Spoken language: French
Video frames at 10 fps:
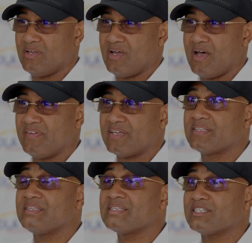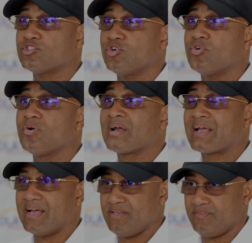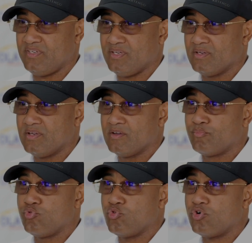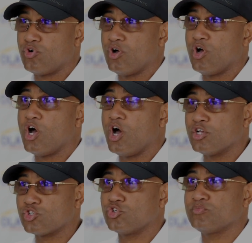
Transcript: avec des agents qualifiés pour un seul